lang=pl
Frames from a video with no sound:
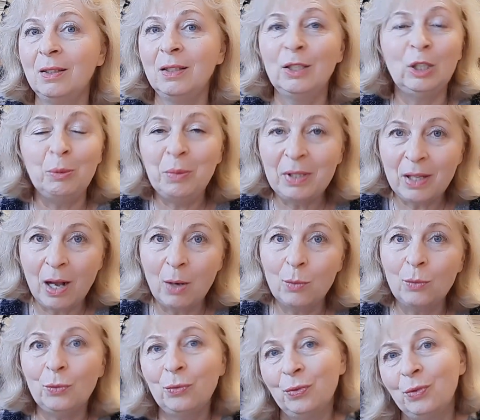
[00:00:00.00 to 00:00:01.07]

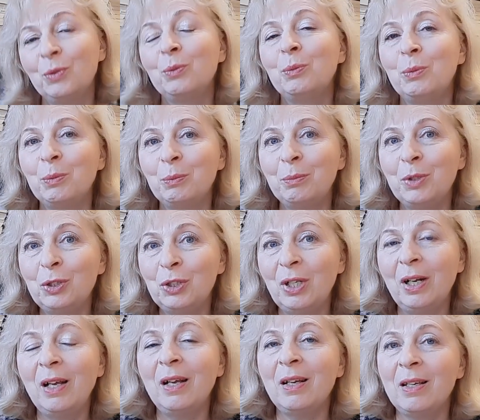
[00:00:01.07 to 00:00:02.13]
kryminałów,
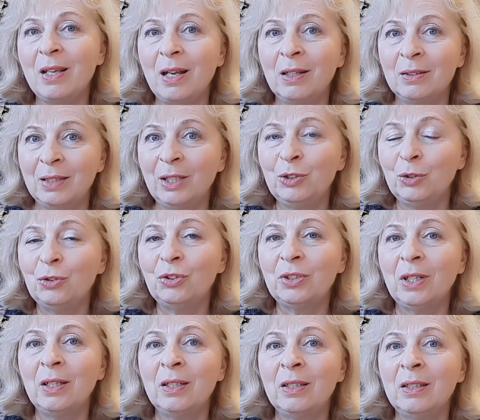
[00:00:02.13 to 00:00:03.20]
myślę, ja, ta
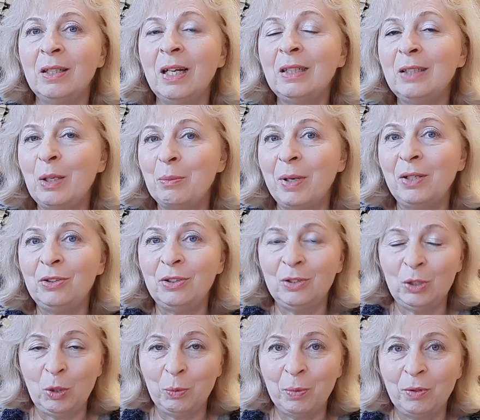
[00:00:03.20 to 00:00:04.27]
książka jak najbardziej
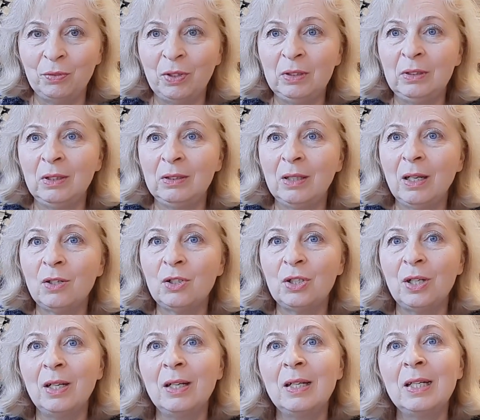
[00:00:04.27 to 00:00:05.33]
jest odpowiednia.
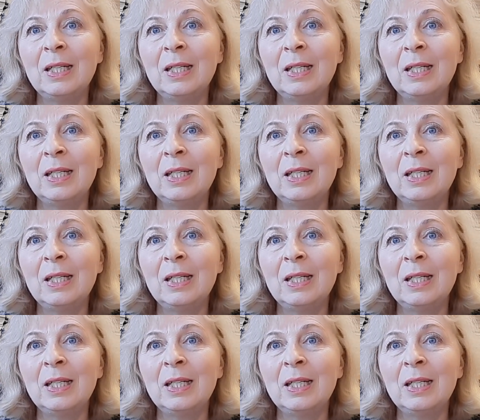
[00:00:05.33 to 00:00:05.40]
Także